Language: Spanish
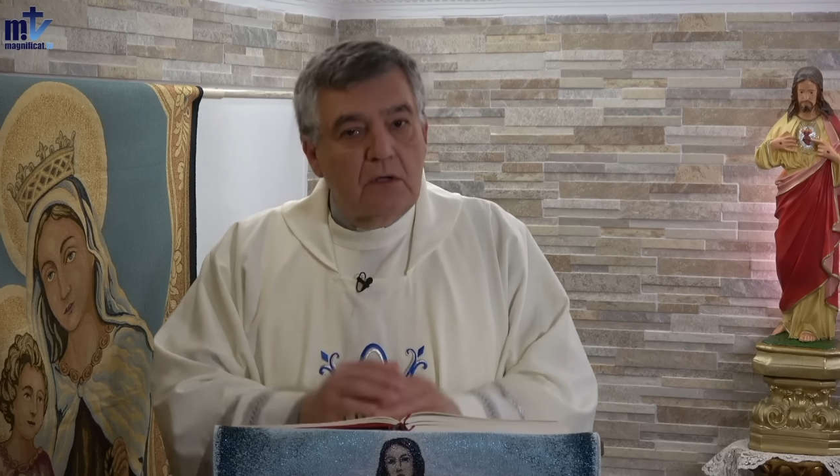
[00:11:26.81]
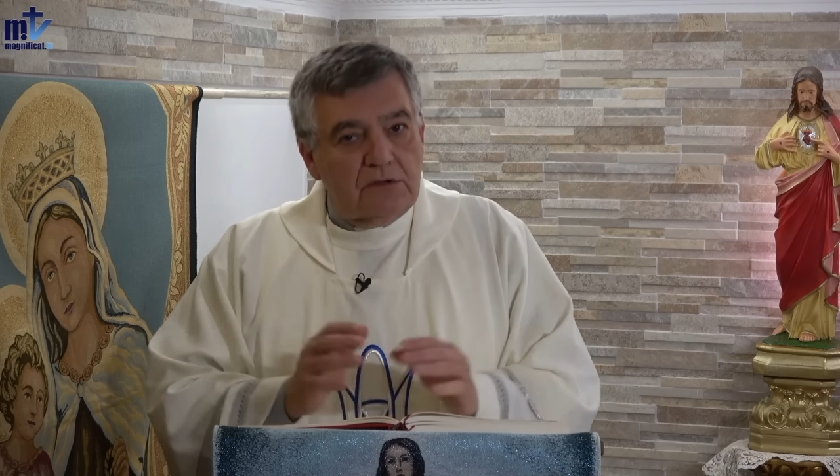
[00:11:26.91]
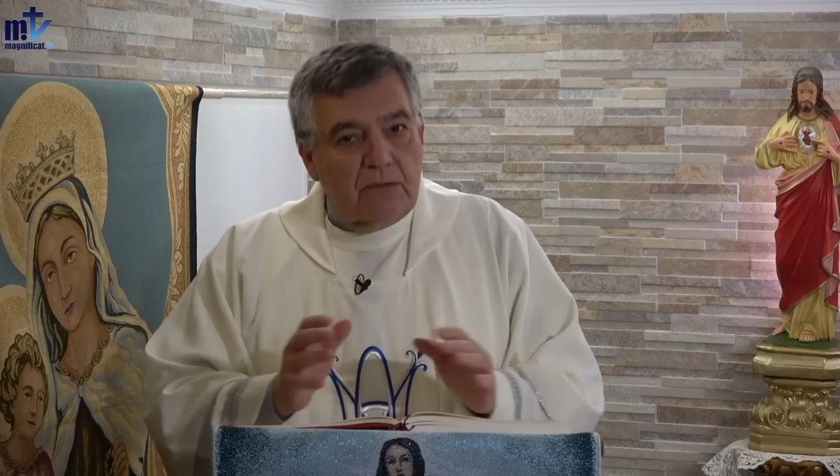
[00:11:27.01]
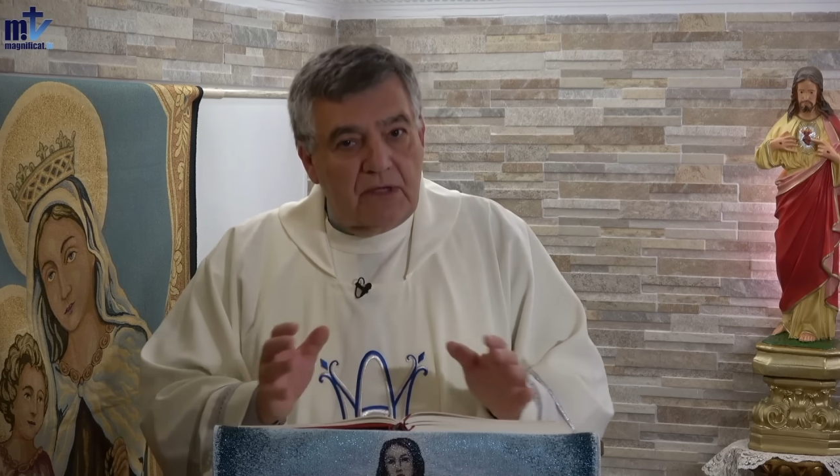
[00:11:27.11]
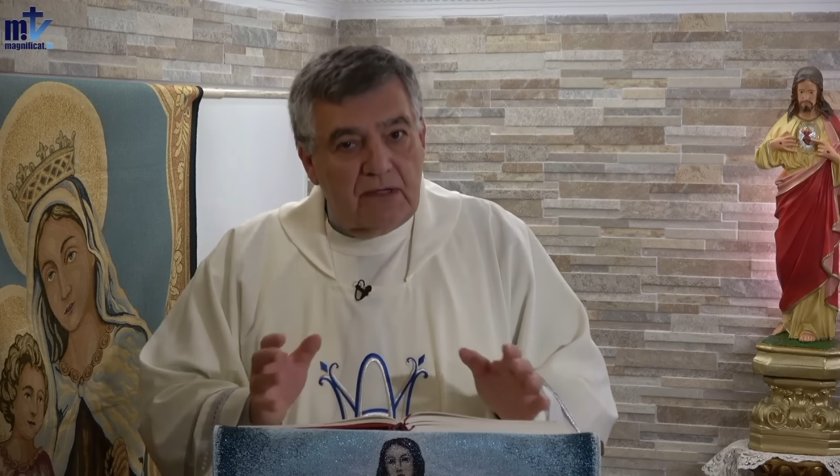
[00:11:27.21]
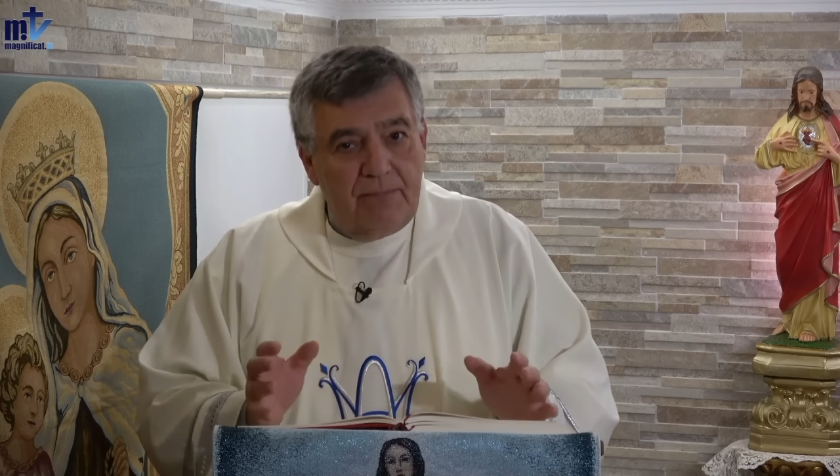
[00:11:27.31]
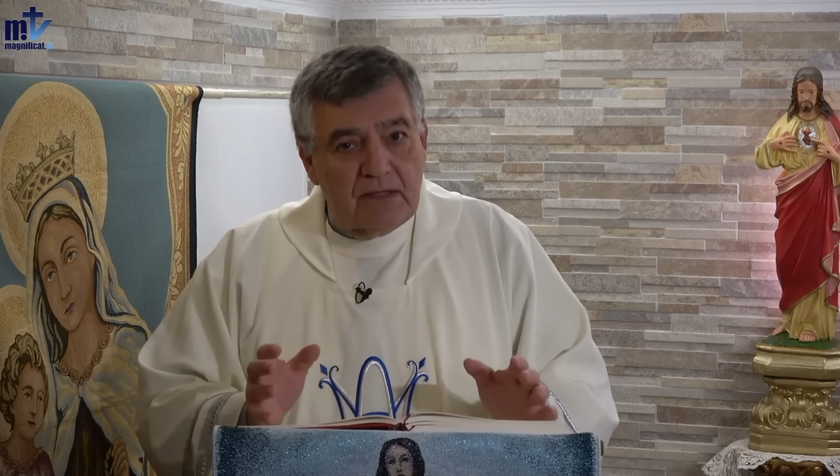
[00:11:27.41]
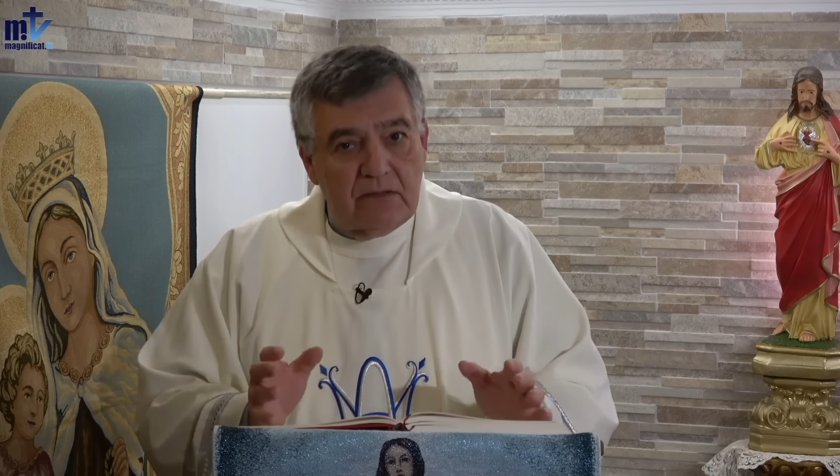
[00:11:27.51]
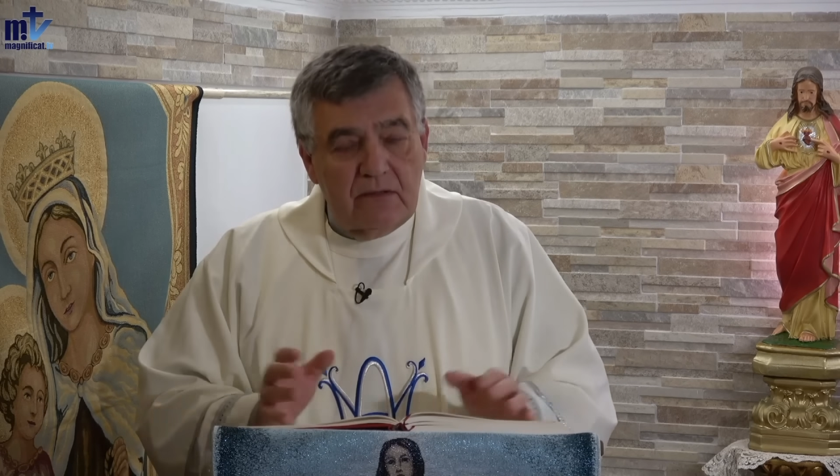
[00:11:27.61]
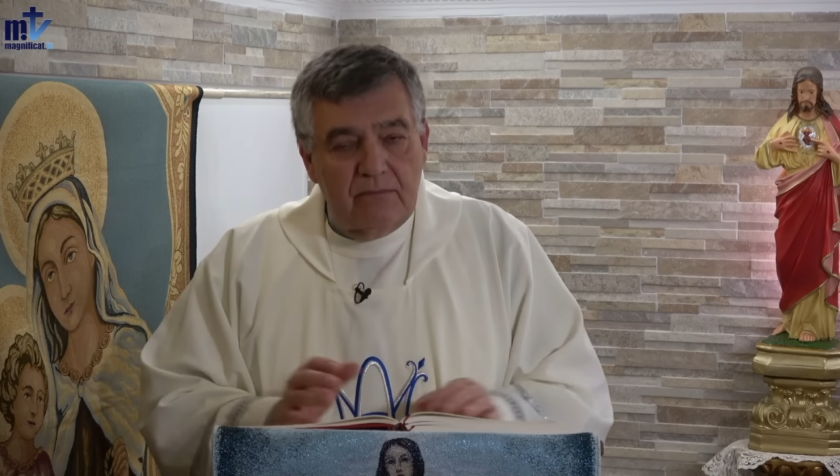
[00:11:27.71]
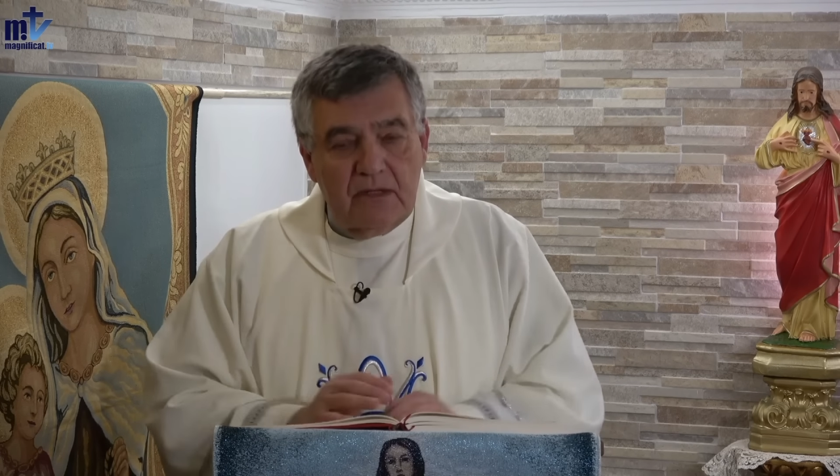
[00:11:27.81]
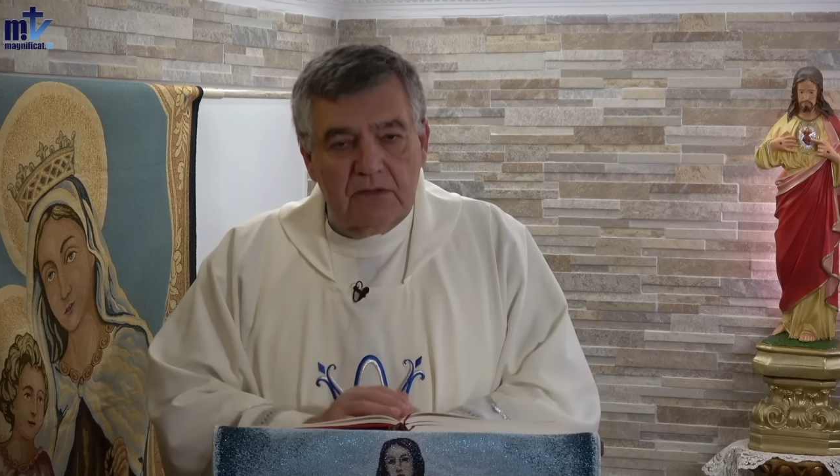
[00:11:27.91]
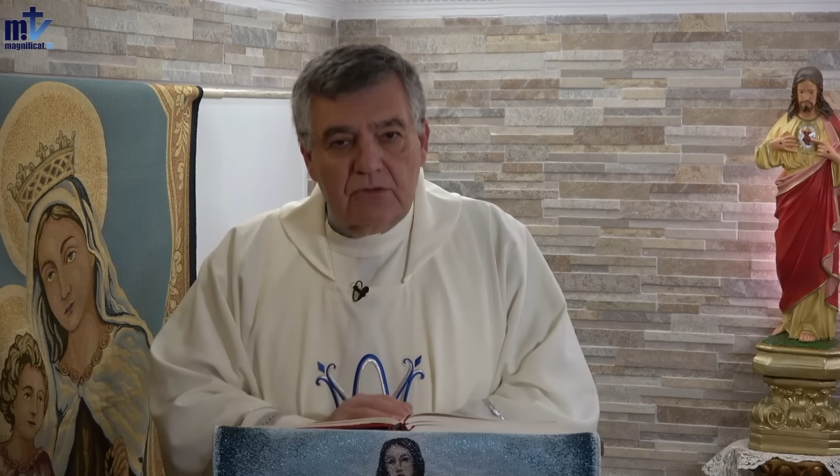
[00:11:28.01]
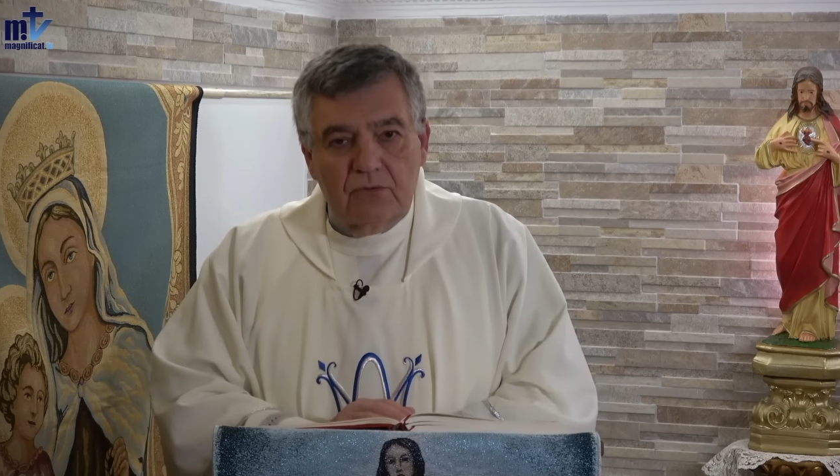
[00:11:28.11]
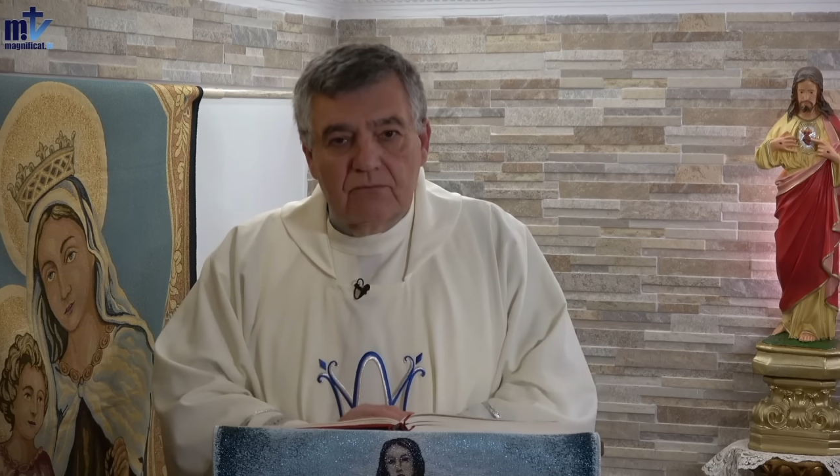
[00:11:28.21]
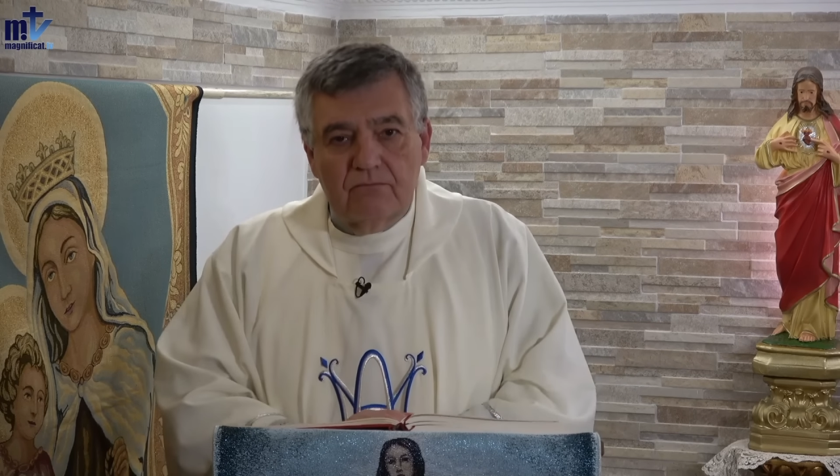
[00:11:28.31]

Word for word: también qué parte de mérito.